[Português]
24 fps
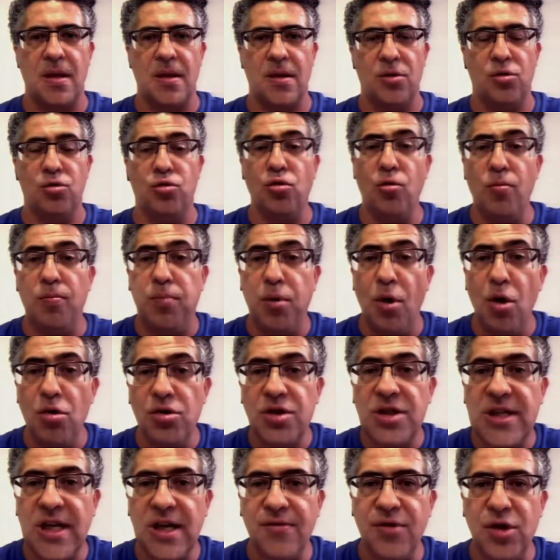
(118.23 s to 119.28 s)
do bom
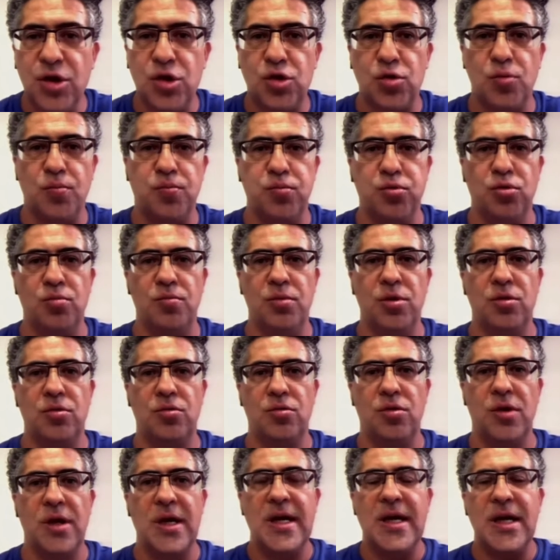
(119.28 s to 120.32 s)
serviço público
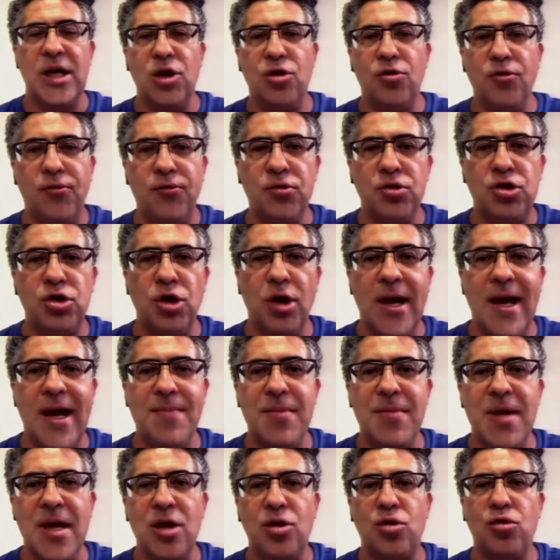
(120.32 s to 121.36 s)
e do
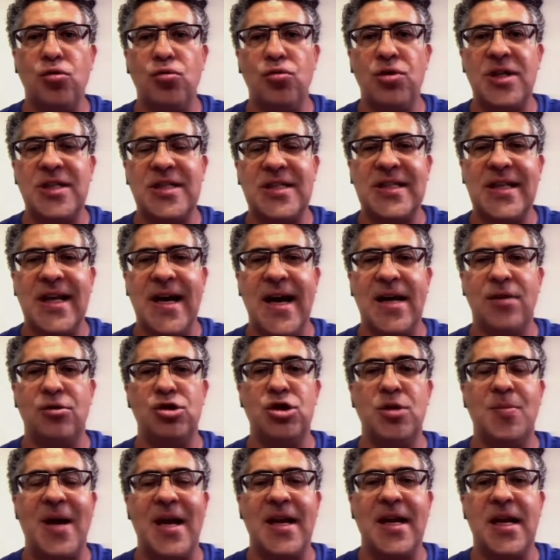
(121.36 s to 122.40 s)
funcionamento do Estado de
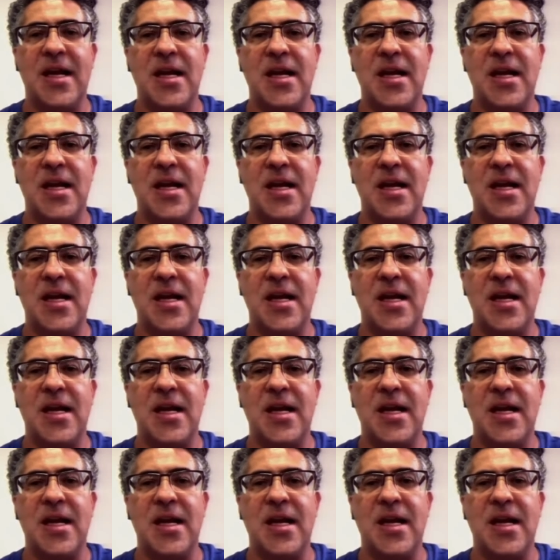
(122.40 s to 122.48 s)
maneira